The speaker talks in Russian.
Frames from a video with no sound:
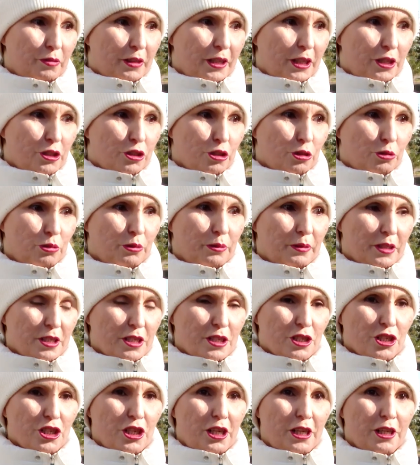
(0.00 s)
речку. К
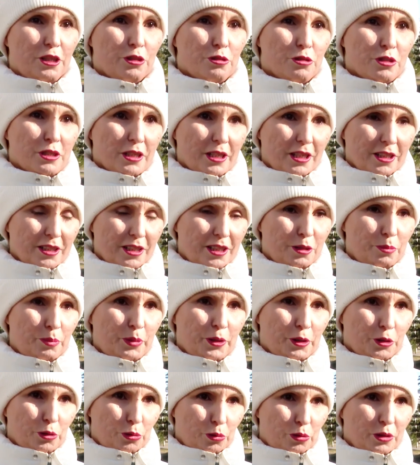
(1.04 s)
сожалению, страдает
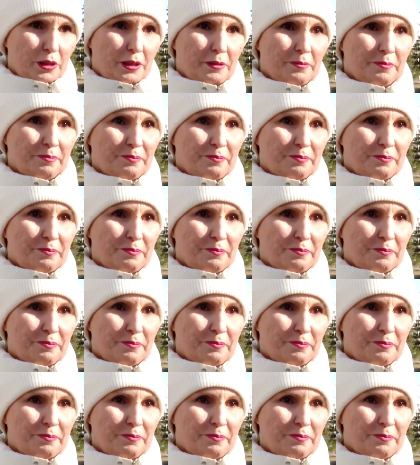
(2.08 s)
природа.